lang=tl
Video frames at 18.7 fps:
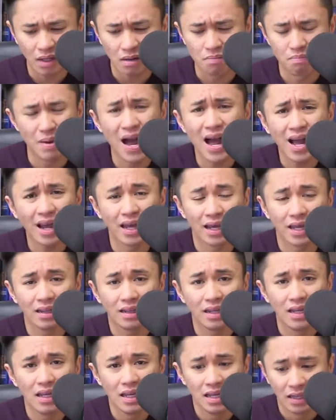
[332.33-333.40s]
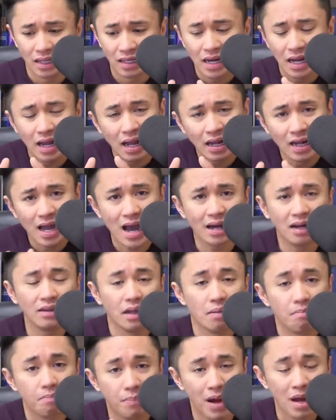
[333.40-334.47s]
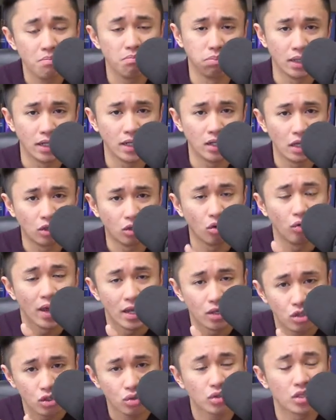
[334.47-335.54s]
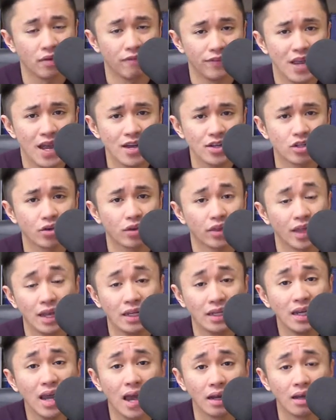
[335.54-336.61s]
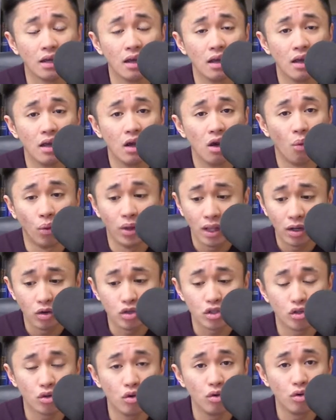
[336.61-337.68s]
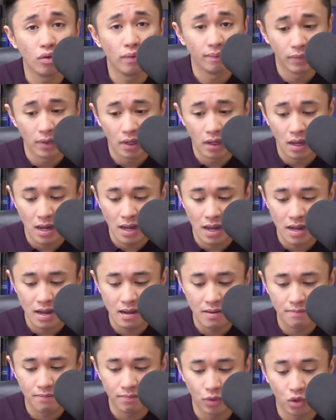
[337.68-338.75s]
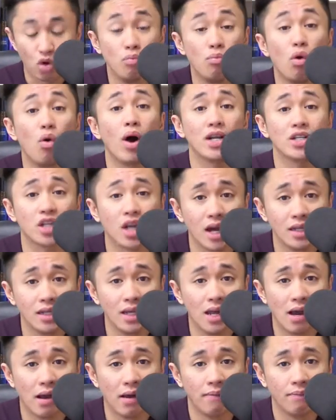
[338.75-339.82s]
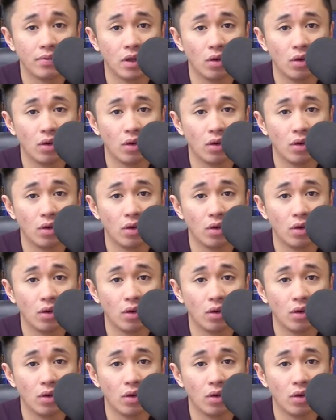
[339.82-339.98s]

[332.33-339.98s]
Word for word: Bakit na nangangaral ng public itong Jesus of Nazareth and yet walang gustong um, kumuha sa kanya?